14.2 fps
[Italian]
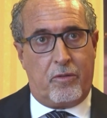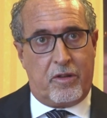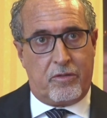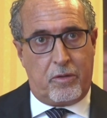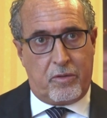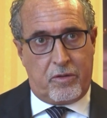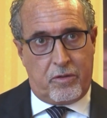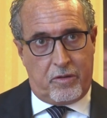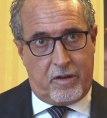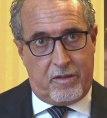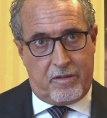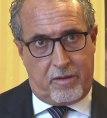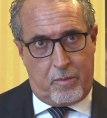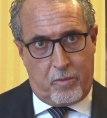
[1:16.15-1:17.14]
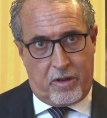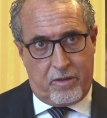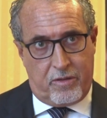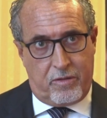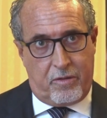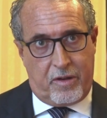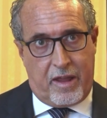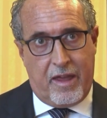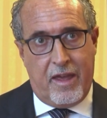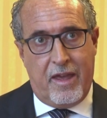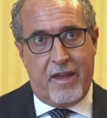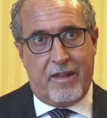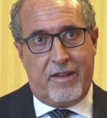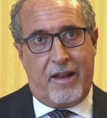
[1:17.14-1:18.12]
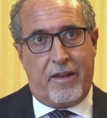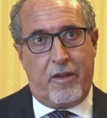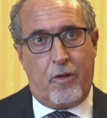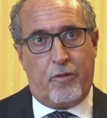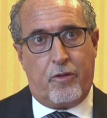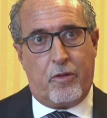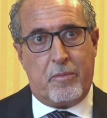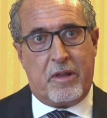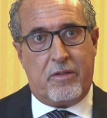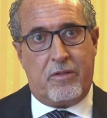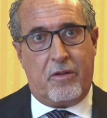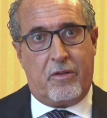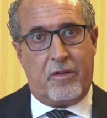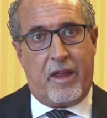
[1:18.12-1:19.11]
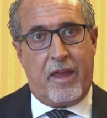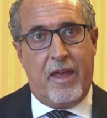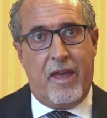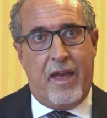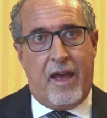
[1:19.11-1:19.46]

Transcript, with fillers: è una situazione di stimolazione della neoformazione